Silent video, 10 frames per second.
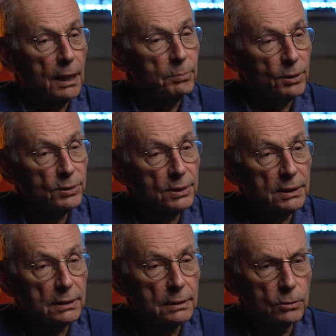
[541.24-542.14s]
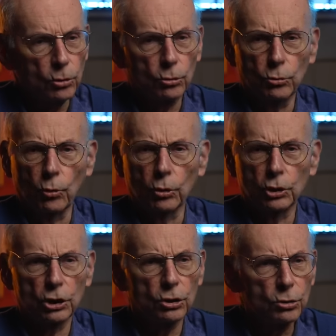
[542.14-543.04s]
impensé.
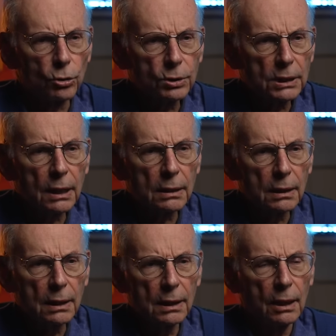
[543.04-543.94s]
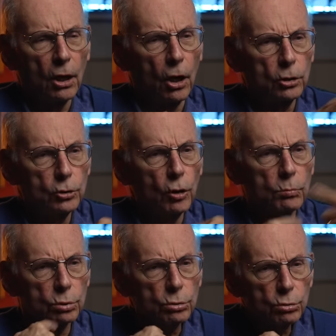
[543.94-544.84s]
Origine sociale, un
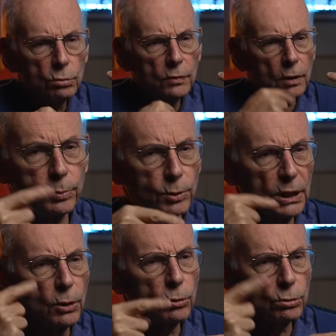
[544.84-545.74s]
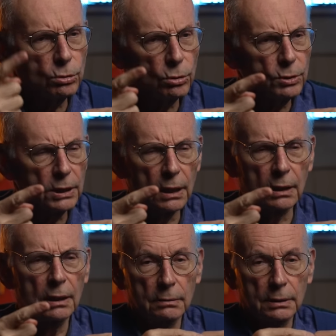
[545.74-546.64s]
homme souffre pour des causes
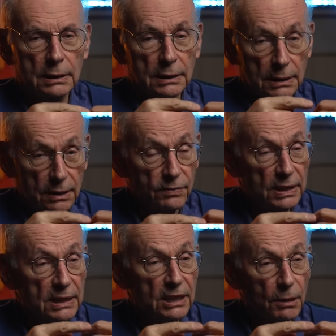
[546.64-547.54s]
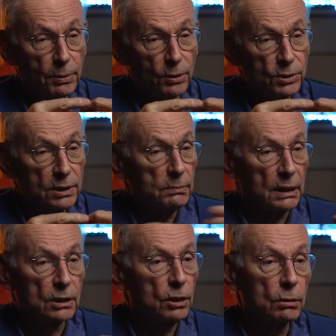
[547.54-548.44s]
sociales. C'était difficile à penser
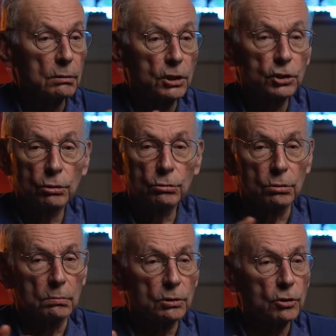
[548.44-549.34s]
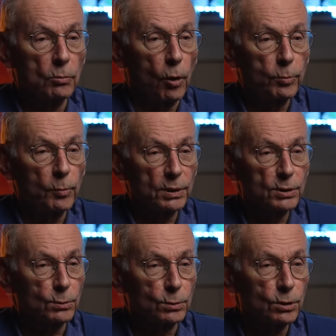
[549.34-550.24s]
maintenant. Les jeunes se demandent comment on peut
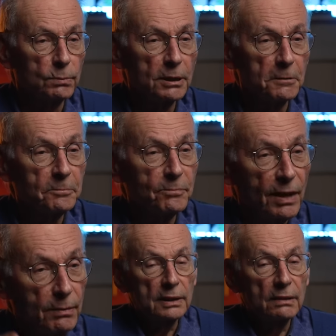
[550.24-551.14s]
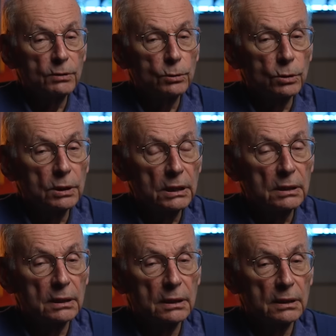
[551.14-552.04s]
penser autrement. Il y avait une
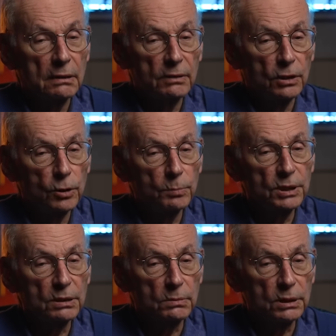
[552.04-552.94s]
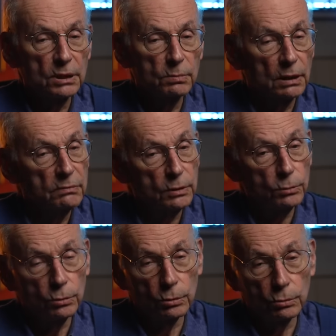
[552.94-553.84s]
gaieté, il y avait un optimisme, il y avait
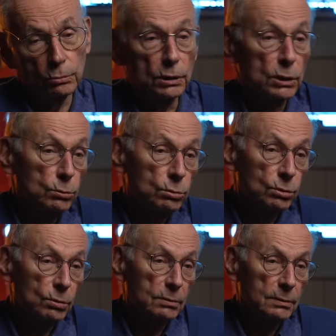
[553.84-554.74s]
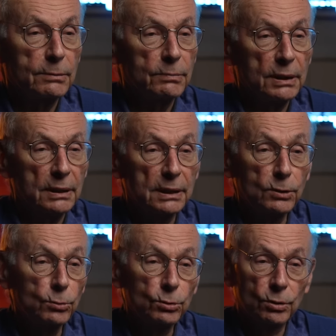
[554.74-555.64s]
une, illusion. Mais
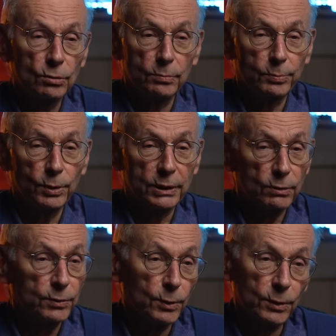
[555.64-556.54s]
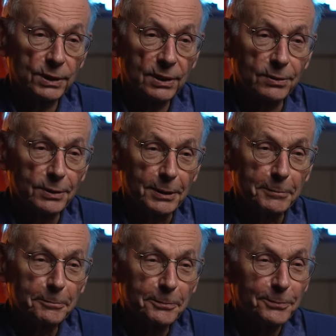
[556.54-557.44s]
l'illusion peut être euphorisante. Hein.
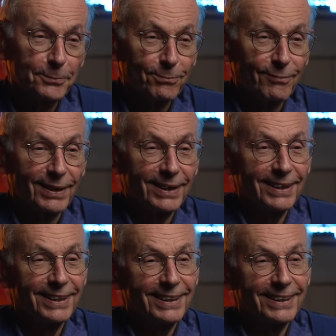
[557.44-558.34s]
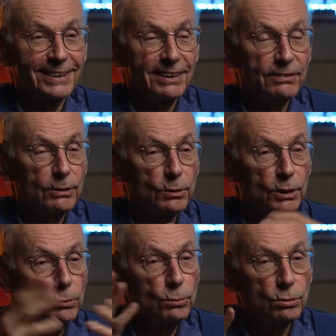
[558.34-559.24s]
Et il y avait une
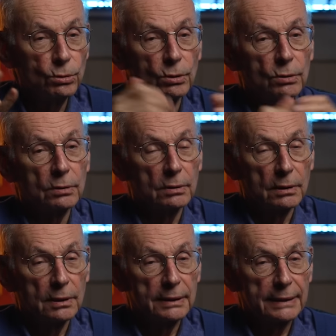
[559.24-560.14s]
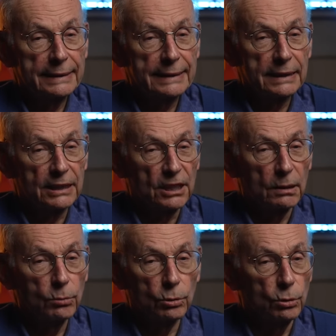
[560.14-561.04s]
illusion très
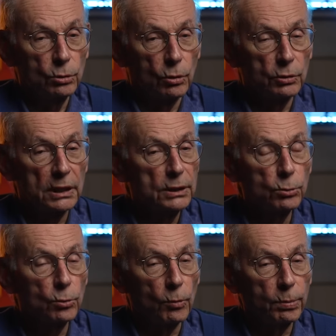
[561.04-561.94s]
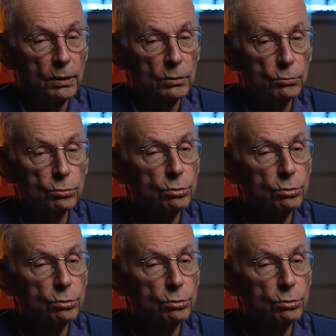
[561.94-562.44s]
agréable qu'on allait tout comprendre, tout